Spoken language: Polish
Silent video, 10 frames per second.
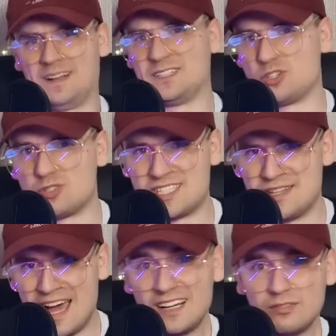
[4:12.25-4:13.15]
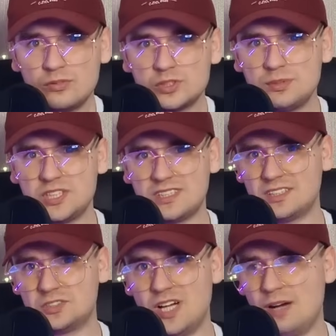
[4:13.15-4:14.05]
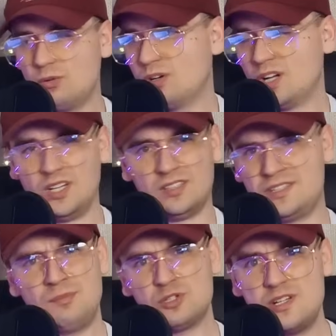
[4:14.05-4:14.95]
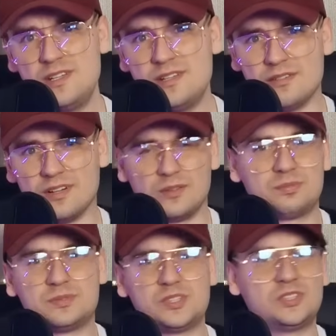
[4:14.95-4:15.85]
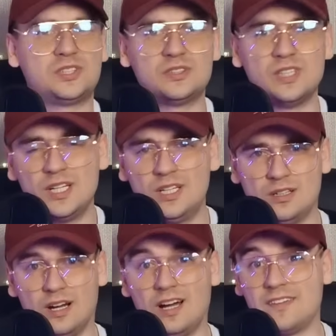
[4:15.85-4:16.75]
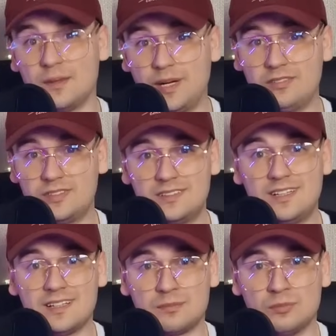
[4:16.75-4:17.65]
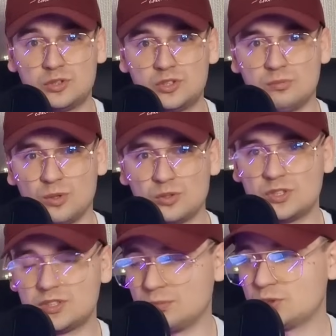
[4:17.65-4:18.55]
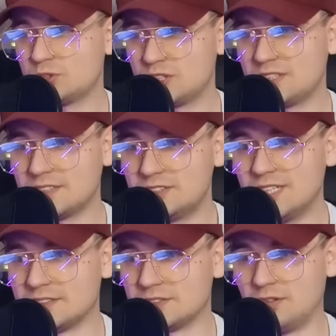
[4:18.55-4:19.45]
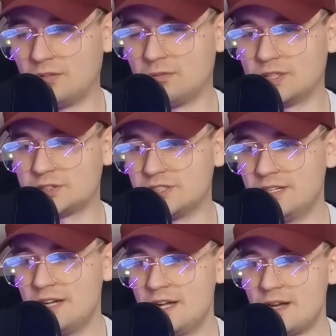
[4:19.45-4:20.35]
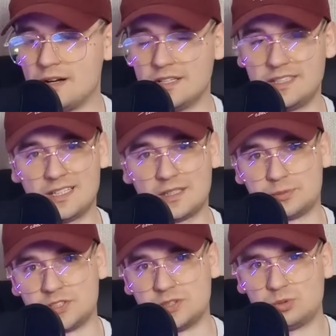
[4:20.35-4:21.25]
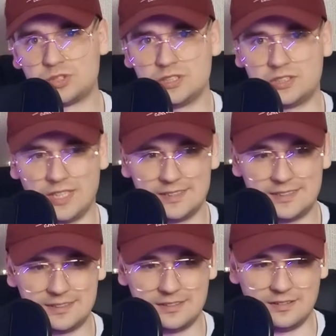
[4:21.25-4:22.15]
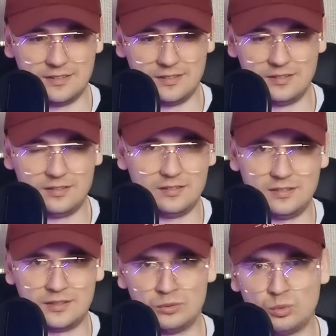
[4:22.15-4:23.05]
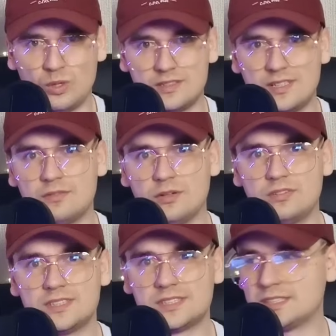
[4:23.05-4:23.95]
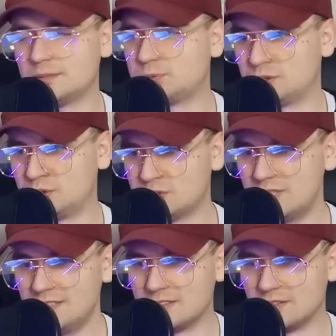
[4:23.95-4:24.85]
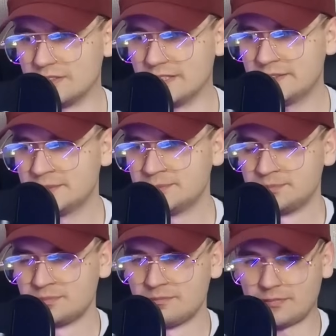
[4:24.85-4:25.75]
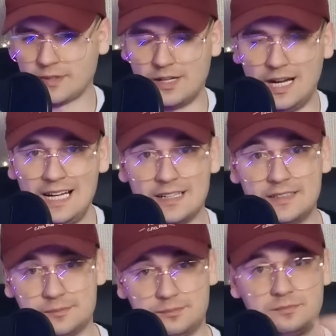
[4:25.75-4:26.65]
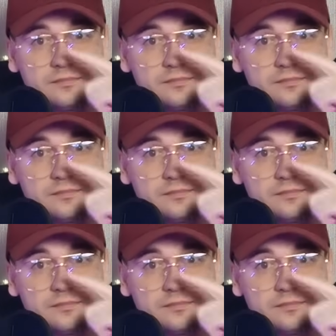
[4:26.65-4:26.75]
Ale że z nerwów, żeby się tak działo? Niemożliwe. No przecież co, a, a naprawdę tak, może, może, może się tak dziać. O, właśnie e, jak przez dłuższy czas e, ten układ nerwowy jest przeciążany, no nie? Ale